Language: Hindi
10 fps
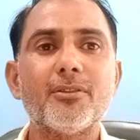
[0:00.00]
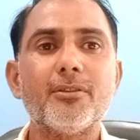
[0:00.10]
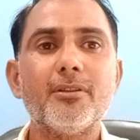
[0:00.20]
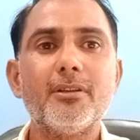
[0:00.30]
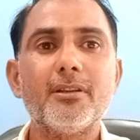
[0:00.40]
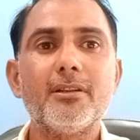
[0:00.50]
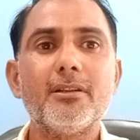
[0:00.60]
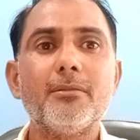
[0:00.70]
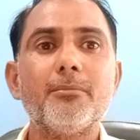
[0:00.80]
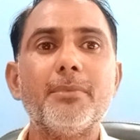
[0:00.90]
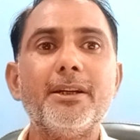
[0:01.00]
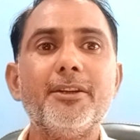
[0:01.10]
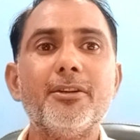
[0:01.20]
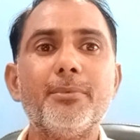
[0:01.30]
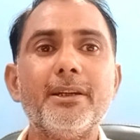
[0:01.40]
और
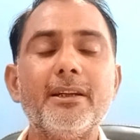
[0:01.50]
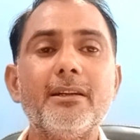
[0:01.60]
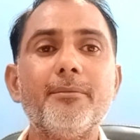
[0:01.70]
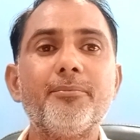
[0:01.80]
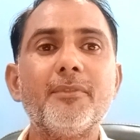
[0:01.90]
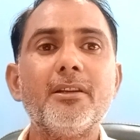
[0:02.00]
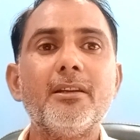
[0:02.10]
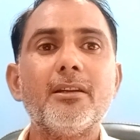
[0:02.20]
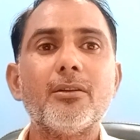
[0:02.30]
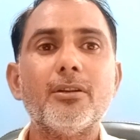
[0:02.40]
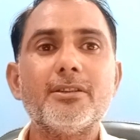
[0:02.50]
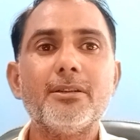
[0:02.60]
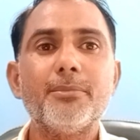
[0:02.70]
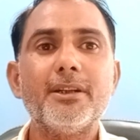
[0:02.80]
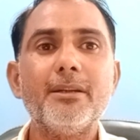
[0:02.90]
मंडियों में कौन सी
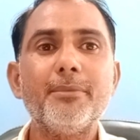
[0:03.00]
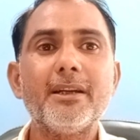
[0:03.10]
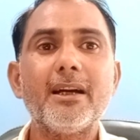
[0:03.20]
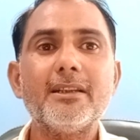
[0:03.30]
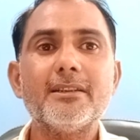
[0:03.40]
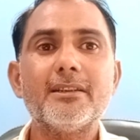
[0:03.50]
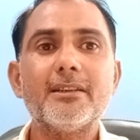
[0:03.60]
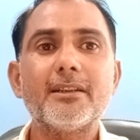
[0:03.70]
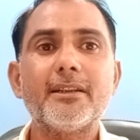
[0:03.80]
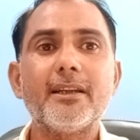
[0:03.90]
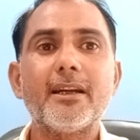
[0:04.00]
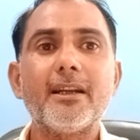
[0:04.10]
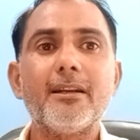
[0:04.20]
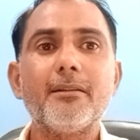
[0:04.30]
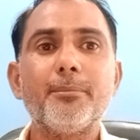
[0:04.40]
मंडी में आज क्या
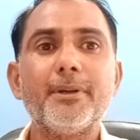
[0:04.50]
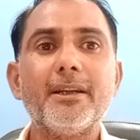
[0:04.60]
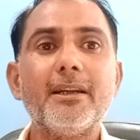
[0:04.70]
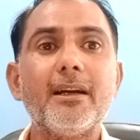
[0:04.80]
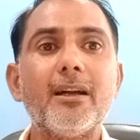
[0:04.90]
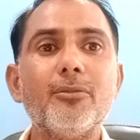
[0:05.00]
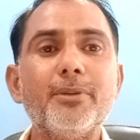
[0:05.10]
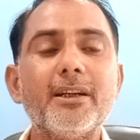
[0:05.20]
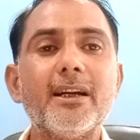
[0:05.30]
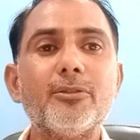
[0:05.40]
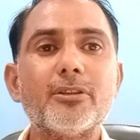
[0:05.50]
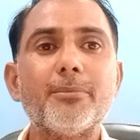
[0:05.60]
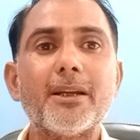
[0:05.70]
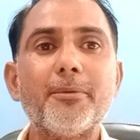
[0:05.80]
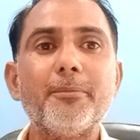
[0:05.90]
रेट में आलू बिका है उसके
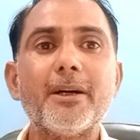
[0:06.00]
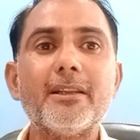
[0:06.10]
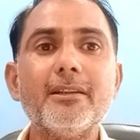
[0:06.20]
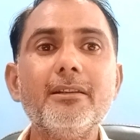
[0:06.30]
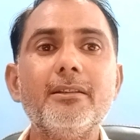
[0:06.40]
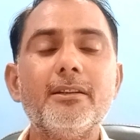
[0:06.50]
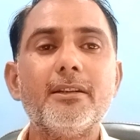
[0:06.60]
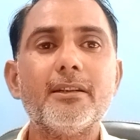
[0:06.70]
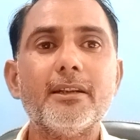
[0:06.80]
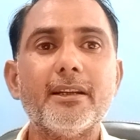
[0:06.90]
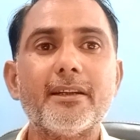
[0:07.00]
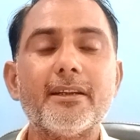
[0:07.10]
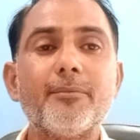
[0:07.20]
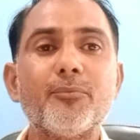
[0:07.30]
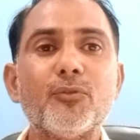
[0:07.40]
बारे में बात करेंगे
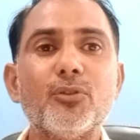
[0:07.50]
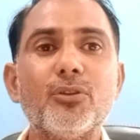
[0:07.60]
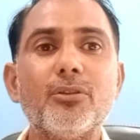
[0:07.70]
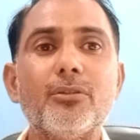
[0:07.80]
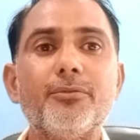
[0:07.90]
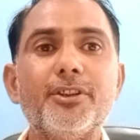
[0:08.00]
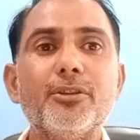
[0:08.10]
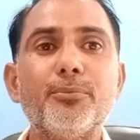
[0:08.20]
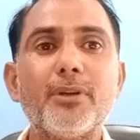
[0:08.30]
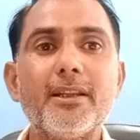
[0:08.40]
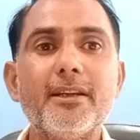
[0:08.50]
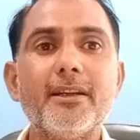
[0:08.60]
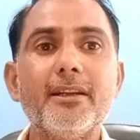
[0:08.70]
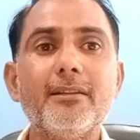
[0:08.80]
तो वीडियो पूरा देखें